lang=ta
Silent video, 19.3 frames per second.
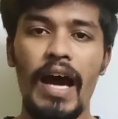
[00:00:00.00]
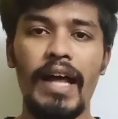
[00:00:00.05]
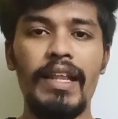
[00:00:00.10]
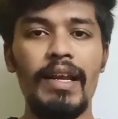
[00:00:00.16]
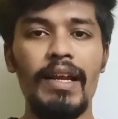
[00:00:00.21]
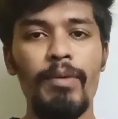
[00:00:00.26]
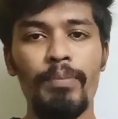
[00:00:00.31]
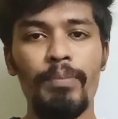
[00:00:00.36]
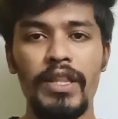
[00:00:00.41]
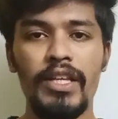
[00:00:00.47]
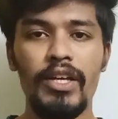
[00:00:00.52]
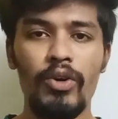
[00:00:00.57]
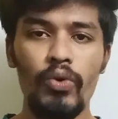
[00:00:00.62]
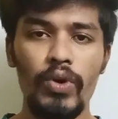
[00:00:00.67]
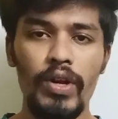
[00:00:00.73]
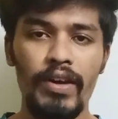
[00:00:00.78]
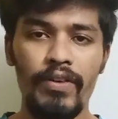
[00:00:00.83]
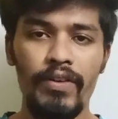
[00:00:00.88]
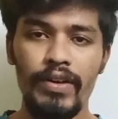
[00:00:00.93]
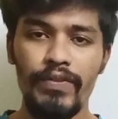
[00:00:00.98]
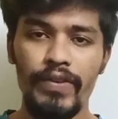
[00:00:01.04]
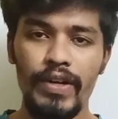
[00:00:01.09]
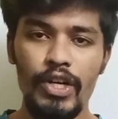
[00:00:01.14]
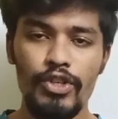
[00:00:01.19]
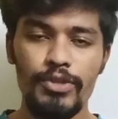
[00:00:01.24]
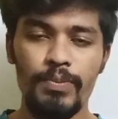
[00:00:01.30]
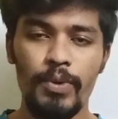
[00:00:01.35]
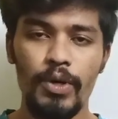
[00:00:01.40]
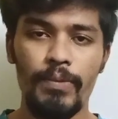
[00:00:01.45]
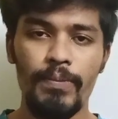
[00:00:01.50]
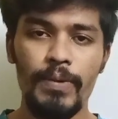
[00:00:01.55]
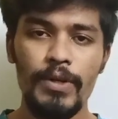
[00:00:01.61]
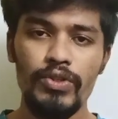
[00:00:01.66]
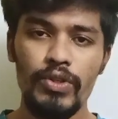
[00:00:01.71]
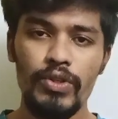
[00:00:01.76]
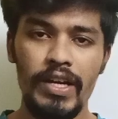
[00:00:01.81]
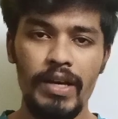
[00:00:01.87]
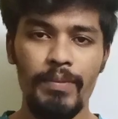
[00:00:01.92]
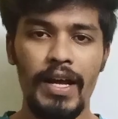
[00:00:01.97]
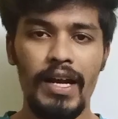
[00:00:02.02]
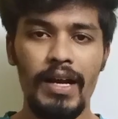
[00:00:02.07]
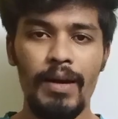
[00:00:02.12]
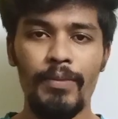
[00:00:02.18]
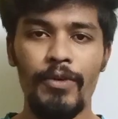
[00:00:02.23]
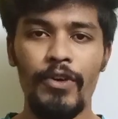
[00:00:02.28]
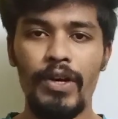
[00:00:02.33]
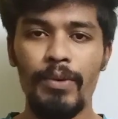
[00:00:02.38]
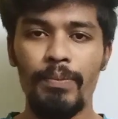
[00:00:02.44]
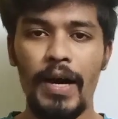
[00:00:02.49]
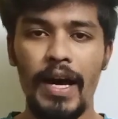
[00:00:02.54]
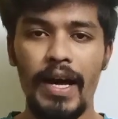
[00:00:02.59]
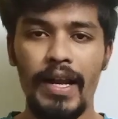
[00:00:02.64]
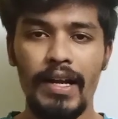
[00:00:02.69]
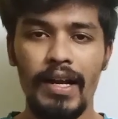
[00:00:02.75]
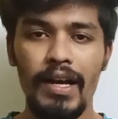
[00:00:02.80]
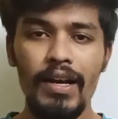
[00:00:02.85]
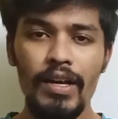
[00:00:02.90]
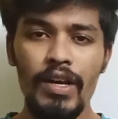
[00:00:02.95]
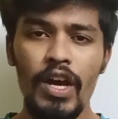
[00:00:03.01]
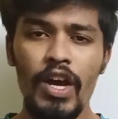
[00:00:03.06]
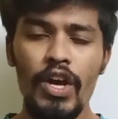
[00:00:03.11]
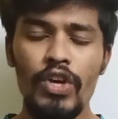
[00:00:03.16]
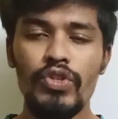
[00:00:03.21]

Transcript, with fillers: அதெல்லாம் பற்றி கூட நான் வந்துட்டு வீடியோஸ் போட்டிருப்பேன் ஸோ நீங்கள் மறக்காமல் வந்துட்டு பாருங்க